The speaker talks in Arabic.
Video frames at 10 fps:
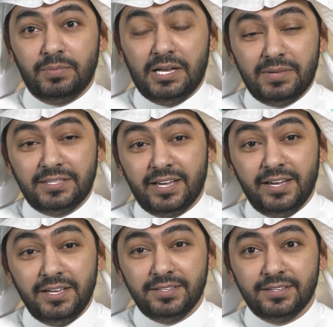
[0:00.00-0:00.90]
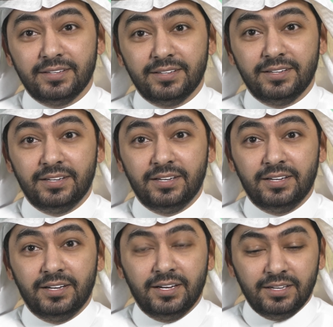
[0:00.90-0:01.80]
بعد ما انتهيت
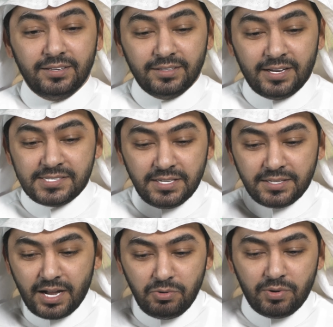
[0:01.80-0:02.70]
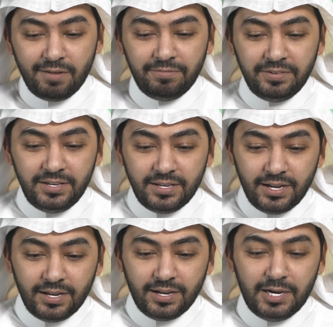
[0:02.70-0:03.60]
حسيت كأنه كان في
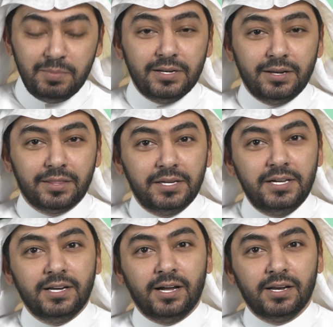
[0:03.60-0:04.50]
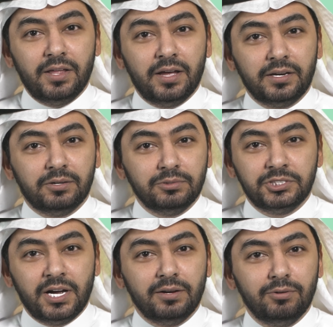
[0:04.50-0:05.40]
حمل ثقيل على ظهري كنت
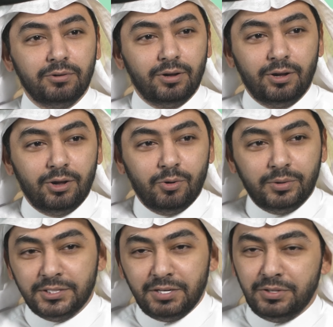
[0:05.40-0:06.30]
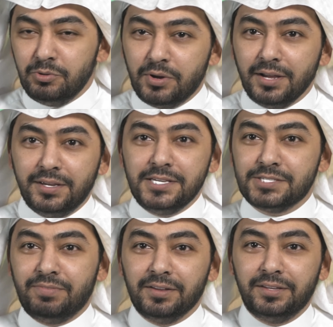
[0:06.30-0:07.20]
شايله واكتشفت أنه كان
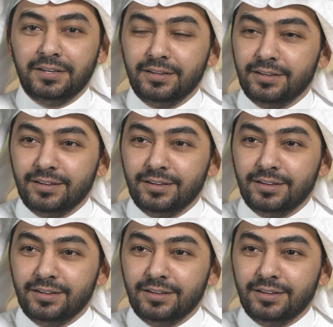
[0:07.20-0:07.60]
كيس فاضي